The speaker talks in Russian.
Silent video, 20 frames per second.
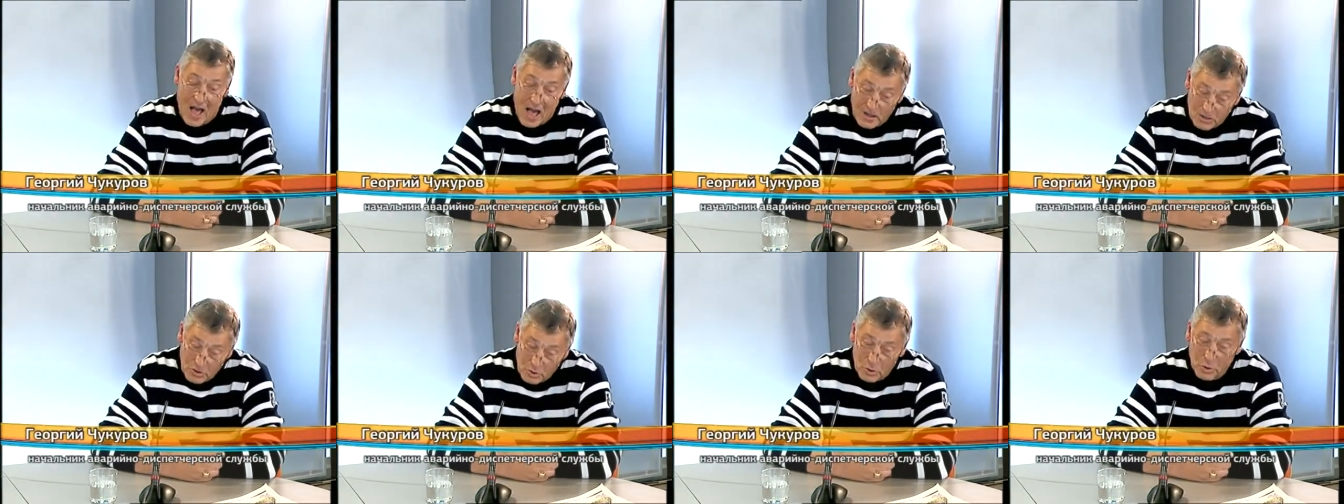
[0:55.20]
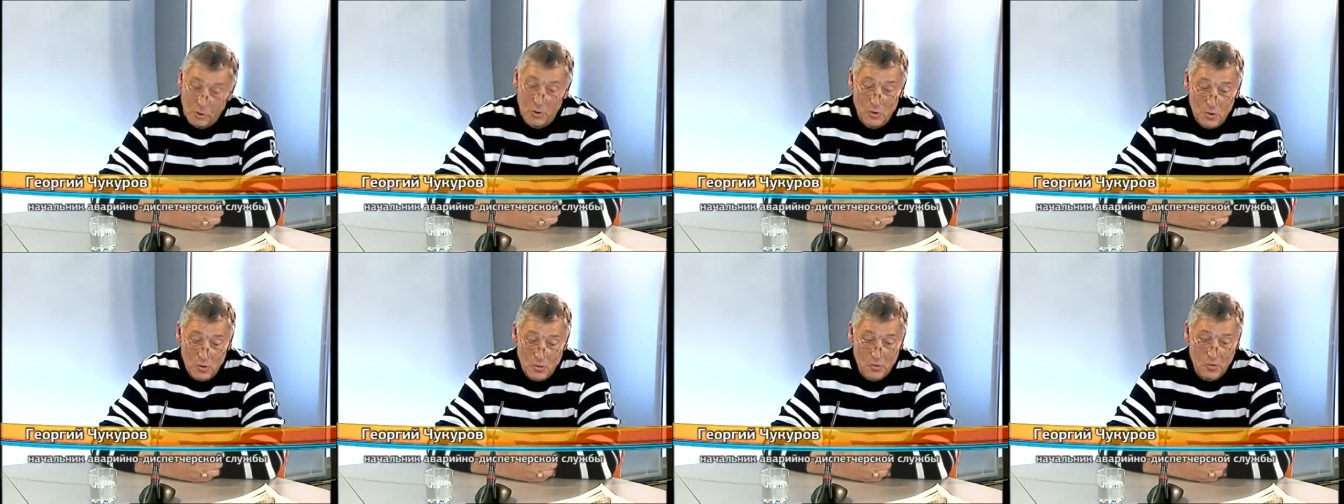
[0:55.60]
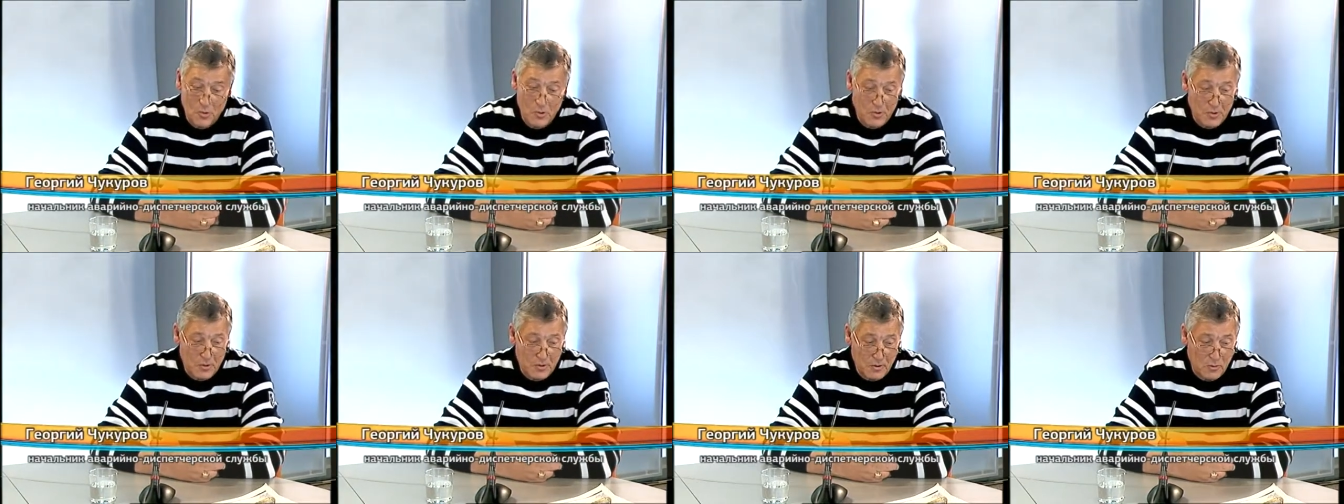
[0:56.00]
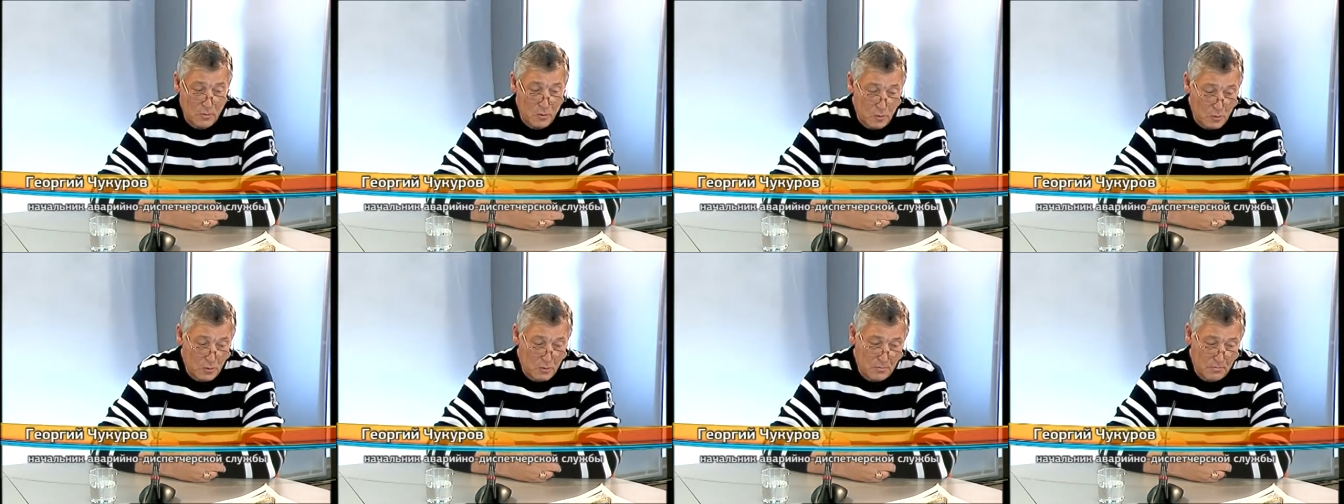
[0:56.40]
что-то не уходит,
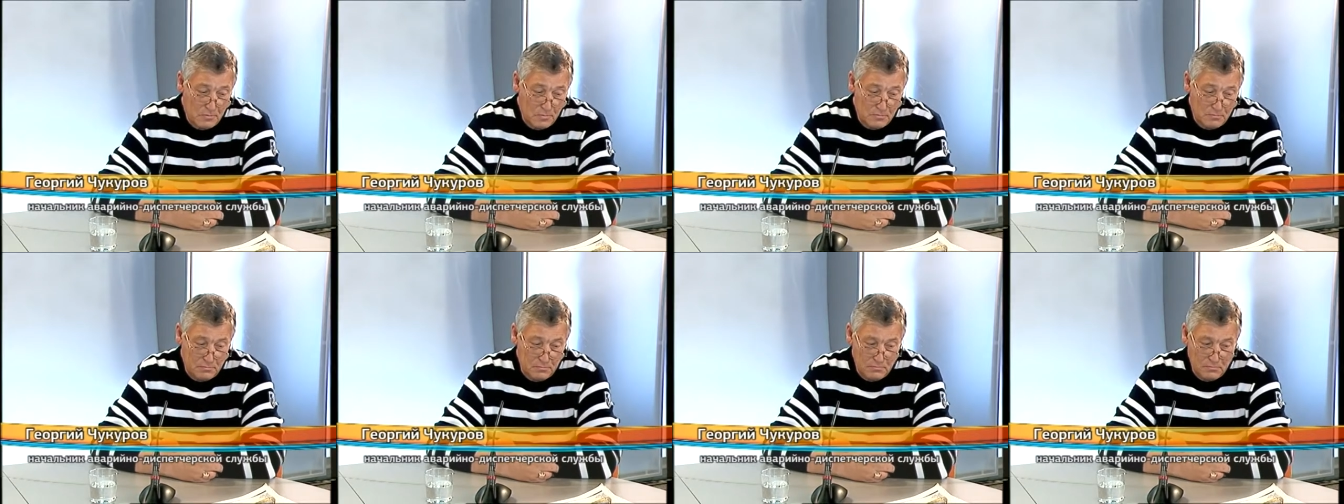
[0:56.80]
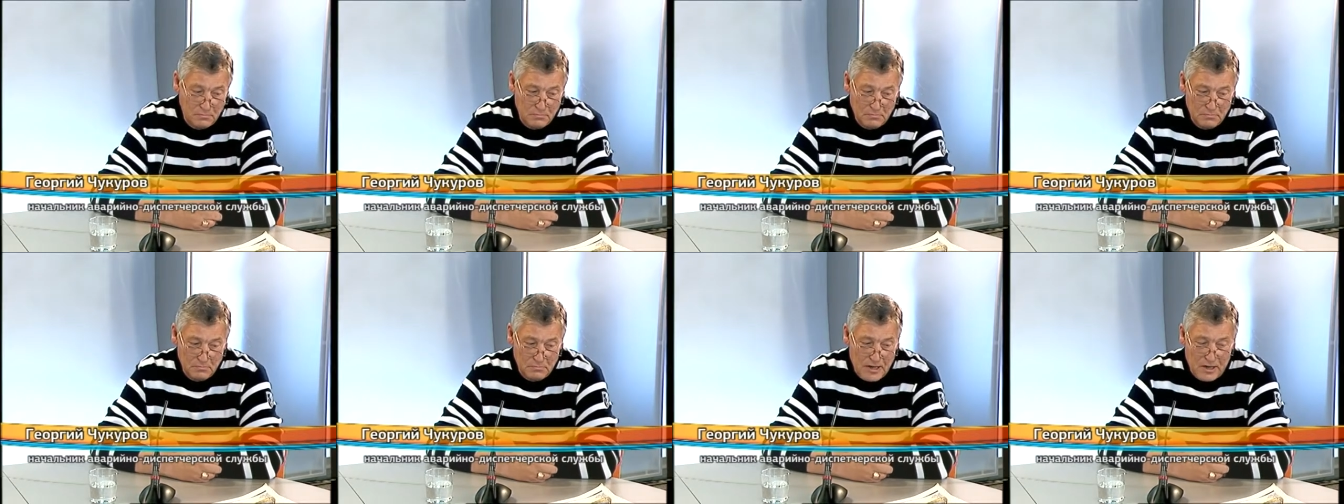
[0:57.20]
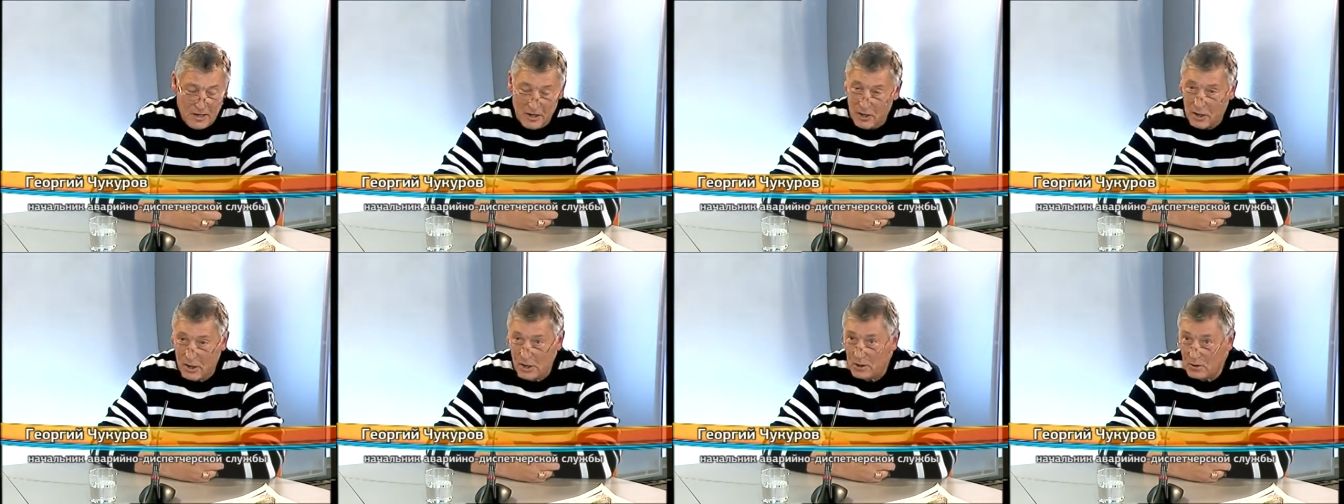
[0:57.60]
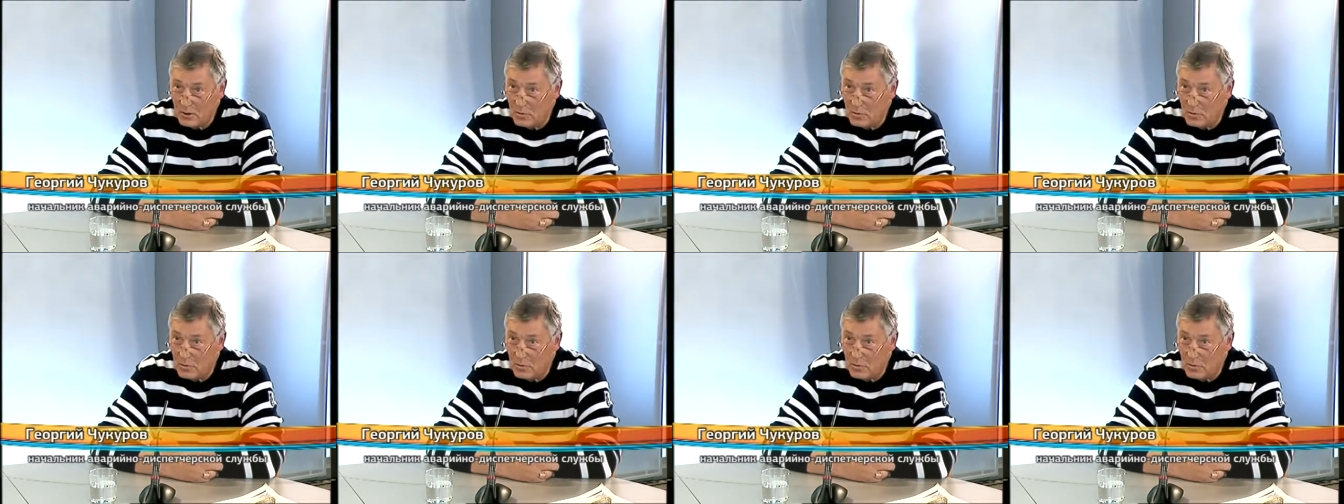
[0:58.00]
но маленькая